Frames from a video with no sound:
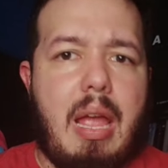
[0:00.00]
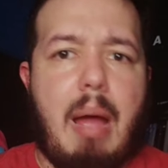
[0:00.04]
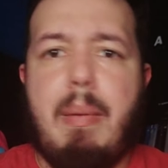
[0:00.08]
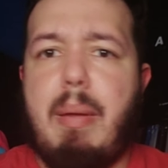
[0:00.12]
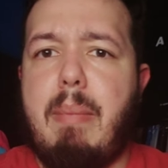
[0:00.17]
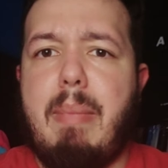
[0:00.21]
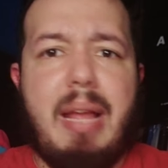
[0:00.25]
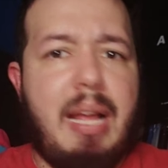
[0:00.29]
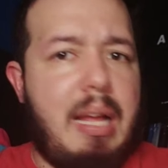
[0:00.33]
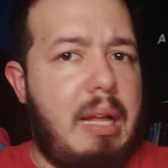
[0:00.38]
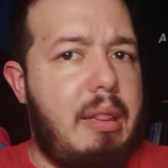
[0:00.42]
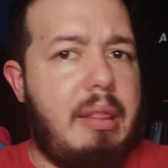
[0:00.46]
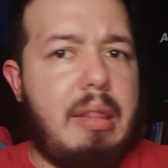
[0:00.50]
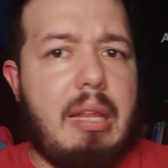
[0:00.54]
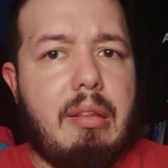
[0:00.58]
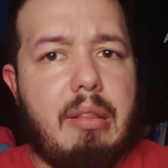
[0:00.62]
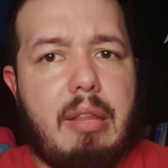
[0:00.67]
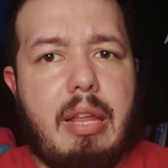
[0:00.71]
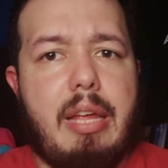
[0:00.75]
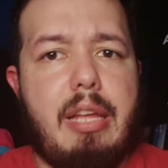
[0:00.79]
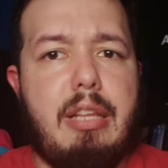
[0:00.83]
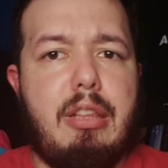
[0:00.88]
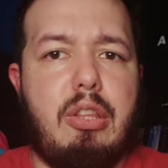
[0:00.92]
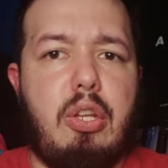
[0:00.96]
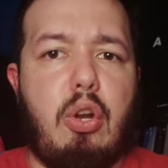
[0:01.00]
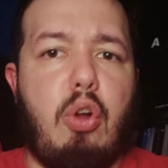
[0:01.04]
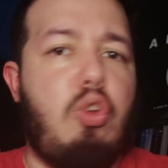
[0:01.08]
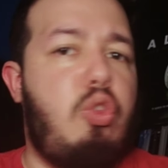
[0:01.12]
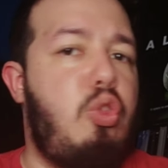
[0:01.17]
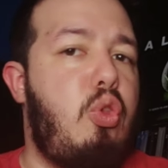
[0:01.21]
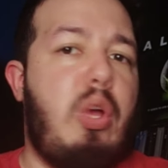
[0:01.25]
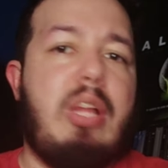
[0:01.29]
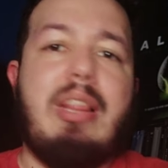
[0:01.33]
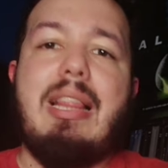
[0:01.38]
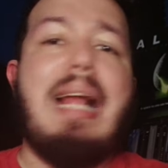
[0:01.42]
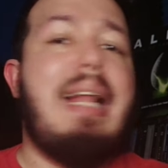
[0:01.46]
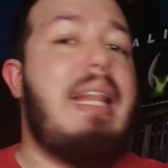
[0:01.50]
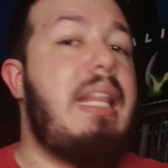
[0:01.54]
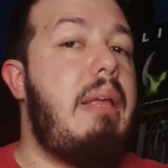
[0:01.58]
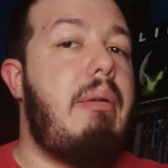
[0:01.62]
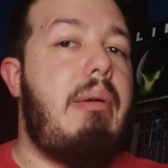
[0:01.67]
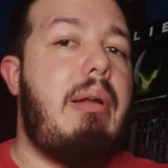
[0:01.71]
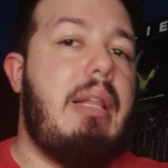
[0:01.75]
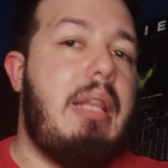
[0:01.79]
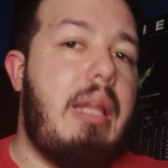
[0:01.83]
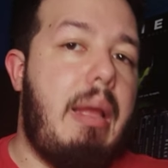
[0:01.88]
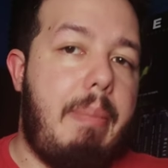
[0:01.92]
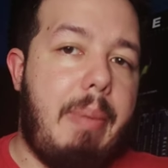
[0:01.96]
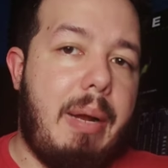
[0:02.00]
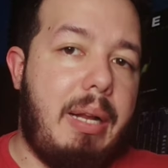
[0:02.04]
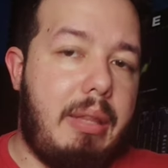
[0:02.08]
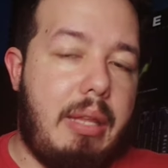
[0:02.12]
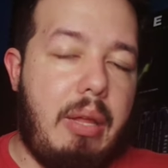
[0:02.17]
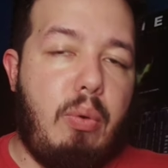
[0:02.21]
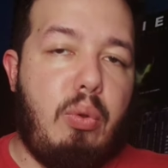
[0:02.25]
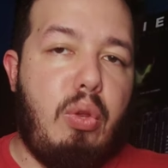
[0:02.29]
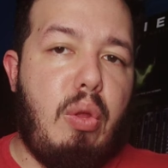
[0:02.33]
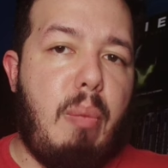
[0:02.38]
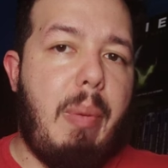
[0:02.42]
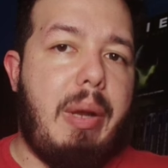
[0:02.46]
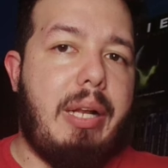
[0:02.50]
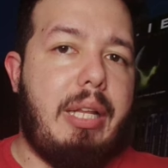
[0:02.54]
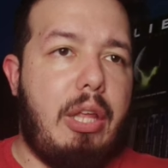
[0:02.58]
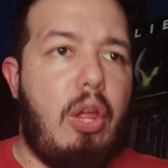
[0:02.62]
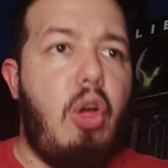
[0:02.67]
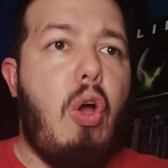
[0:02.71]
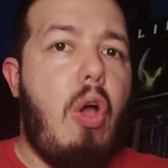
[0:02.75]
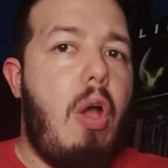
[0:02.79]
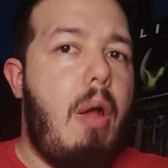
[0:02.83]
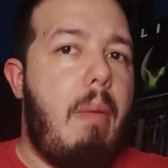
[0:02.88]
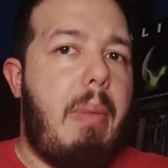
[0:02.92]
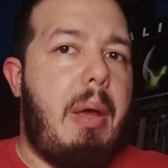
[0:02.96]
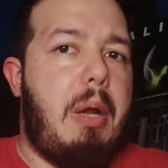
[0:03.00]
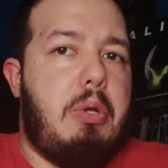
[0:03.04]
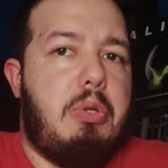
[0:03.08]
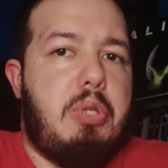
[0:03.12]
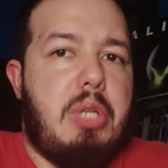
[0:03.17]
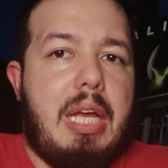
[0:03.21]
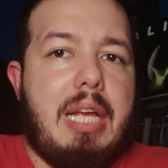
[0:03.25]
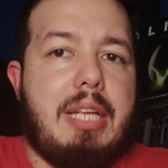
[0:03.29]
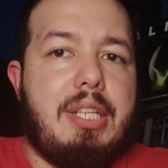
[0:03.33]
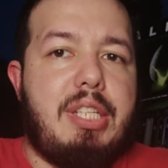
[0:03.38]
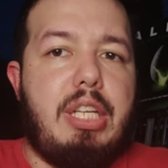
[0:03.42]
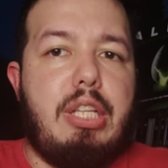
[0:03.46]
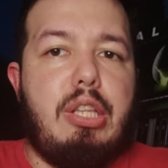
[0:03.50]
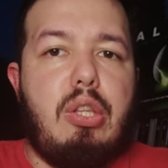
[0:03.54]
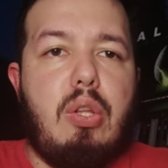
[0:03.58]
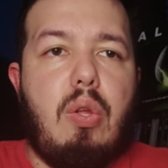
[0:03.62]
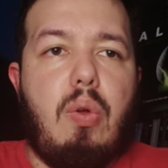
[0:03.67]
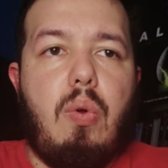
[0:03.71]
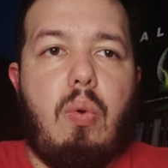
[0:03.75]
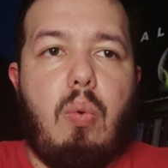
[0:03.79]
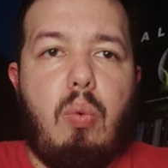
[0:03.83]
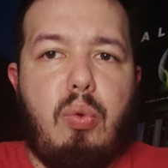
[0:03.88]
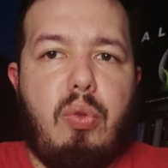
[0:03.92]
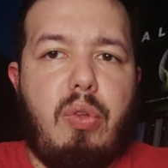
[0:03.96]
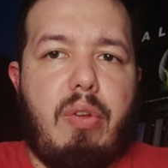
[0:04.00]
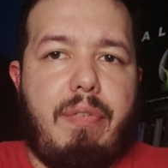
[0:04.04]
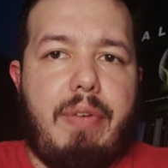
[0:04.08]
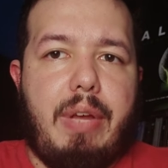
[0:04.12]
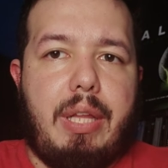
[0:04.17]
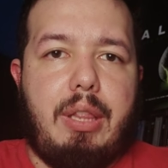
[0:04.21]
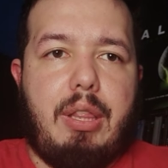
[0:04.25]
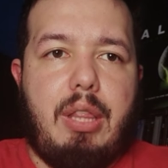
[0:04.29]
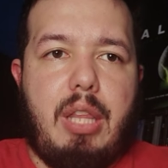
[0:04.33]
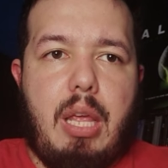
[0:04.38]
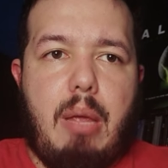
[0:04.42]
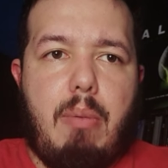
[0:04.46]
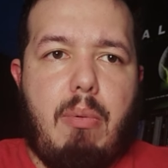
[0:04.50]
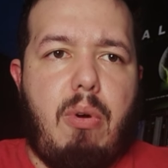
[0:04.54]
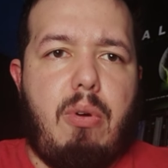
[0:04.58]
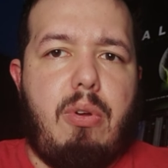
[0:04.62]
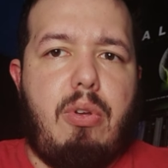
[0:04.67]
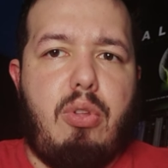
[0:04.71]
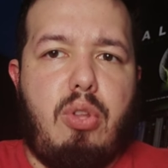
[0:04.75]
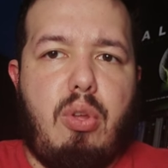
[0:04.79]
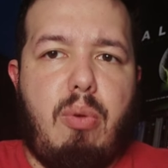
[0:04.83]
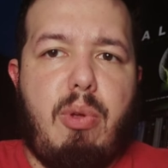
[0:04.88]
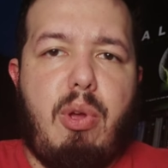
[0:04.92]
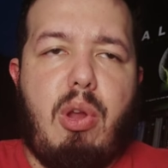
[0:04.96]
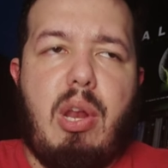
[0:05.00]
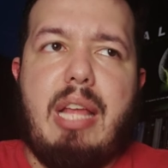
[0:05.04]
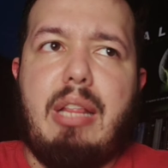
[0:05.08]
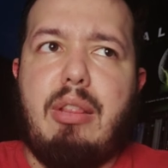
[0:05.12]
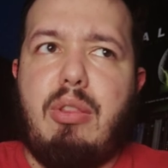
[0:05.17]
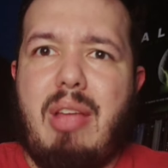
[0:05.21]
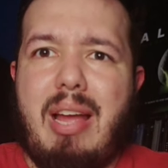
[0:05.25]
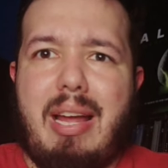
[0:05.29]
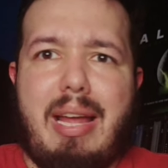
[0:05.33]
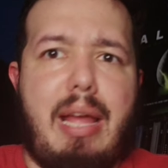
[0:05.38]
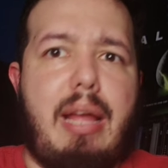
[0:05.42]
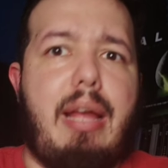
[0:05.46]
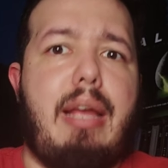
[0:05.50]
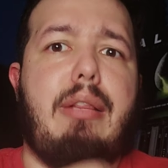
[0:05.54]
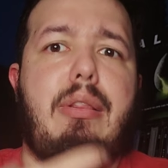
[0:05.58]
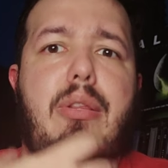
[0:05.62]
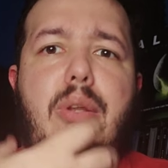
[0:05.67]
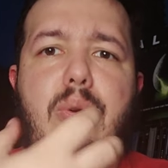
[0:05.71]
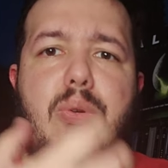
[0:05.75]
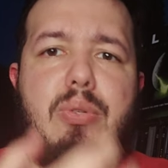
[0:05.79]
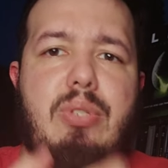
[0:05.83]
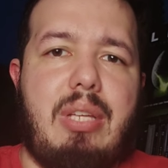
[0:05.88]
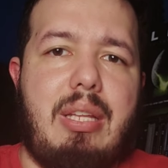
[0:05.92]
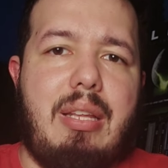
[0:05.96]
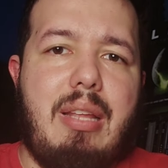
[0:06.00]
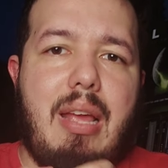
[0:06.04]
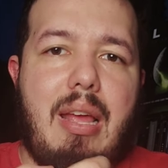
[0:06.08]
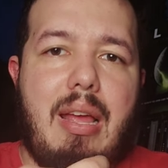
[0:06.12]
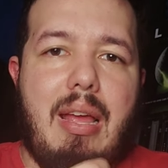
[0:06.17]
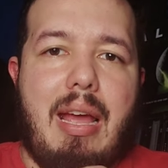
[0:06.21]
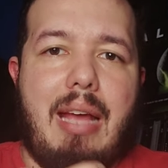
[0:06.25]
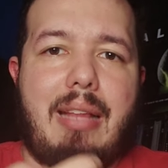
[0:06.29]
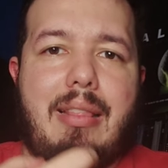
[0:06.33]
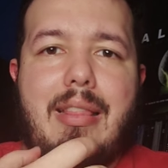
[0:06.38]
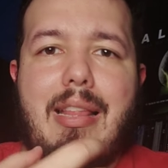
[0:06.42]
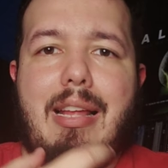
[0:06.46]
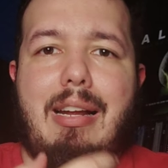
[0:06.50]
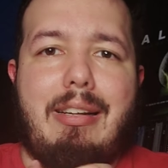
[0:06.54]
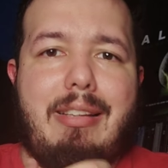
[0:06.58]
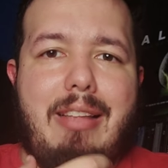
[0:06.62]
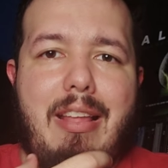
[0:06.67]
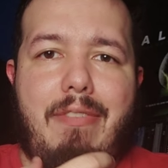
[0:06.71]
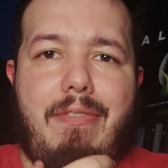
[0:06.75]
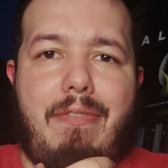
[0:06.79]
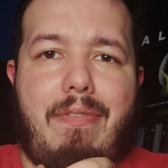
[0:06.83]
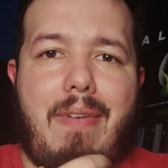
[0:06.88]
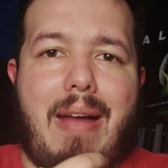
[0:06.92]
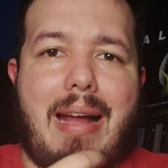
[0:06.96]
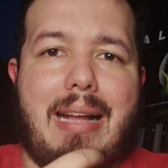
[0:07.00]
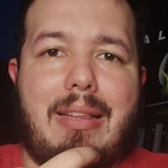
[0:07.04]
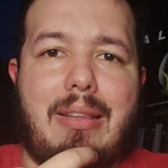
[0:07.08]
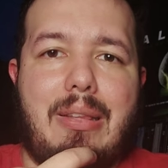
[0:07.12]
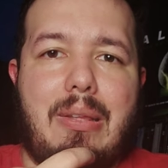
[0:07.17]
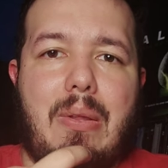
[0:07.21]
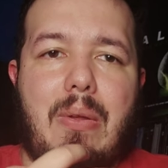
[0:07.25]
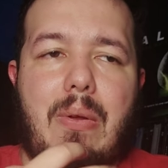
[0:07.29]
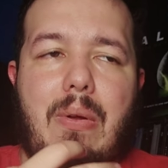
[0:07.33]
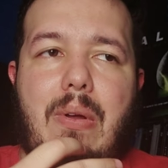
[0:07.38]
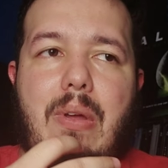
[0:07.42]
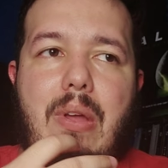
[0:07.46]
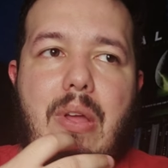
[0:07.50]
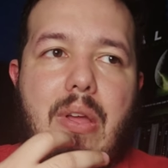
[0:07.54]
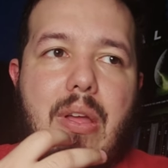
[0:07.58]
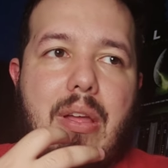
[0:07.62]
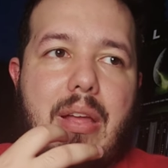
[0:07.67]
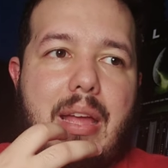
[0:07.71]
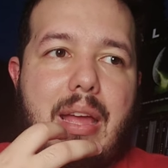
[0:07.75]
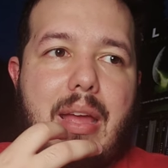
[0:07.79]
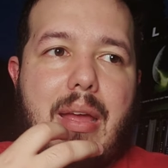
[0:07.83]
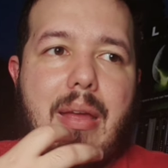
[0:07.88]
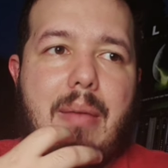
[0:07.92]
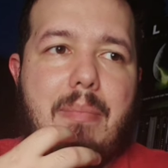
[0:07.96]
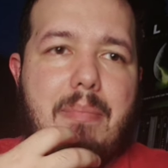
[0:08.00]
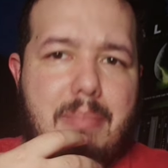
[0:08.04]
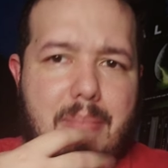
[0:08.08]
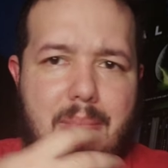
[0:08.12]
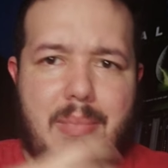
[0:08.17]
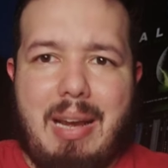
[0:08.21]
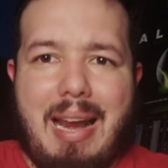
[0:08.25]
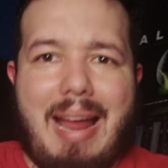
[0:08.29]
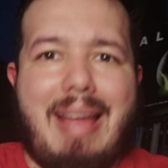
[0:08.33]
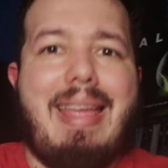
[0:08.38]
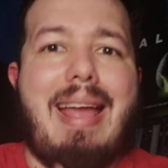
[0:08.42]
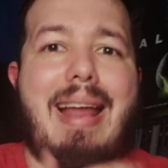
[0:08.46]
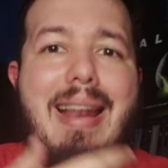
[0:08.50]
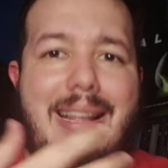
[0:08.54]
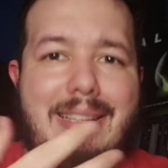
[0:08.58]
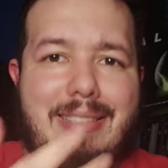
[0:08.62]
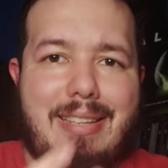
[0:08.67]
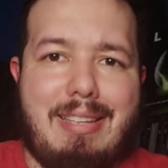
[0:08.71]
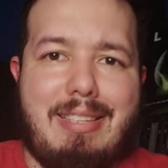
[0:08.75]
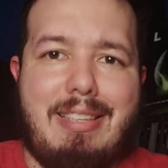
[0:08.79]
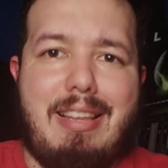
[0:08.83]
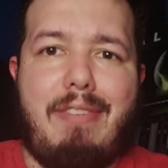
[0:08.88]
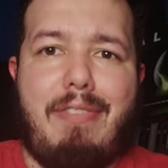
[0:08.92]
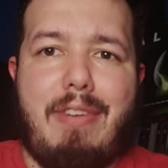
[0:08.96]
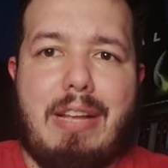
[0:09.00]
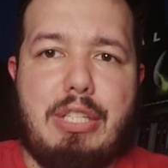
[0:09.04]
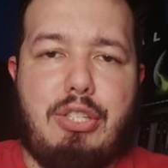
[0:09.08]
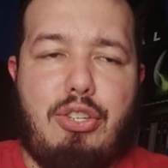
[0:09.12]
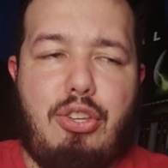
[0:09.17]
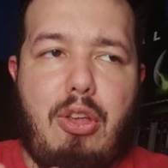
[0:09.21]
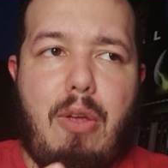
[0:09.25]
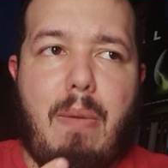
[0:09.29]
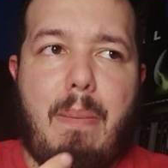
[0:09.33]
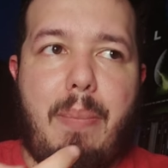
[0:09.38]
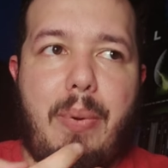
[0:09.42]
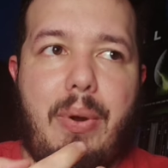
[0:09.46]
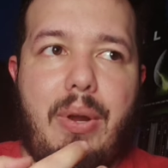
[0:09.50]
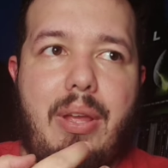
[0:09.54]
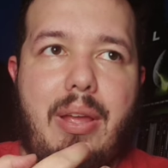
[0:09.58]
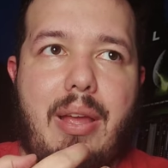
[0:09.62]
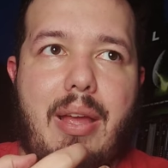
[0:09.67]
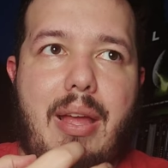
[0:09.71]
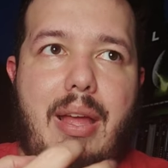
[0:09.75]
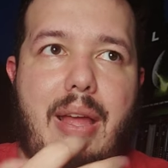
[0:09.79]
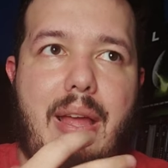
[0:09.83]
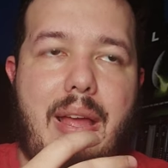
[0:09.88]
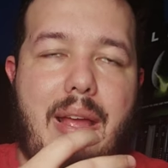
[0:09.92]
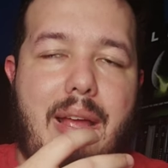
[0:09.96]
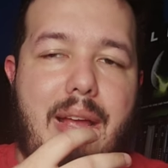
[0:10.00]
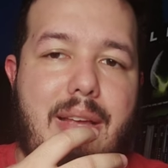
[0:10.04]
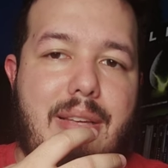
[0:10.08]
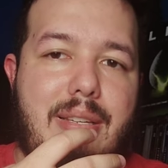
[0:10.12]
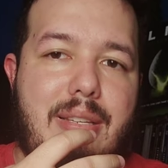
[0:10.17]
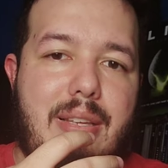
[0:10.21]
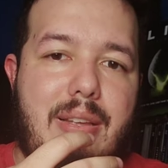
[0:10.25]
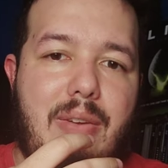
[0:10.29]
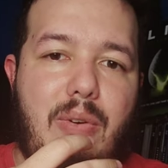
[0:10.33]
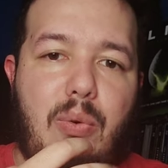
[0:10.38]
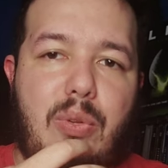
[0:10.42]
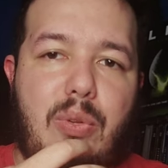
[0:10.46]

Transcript: Y a mí me encanta este intro, no está al nivel de parte 1 y parte 2, pero sigue siendo un efectivo y uno violento, que es que introducen este artefacto que raya en la ciencia ficción porque es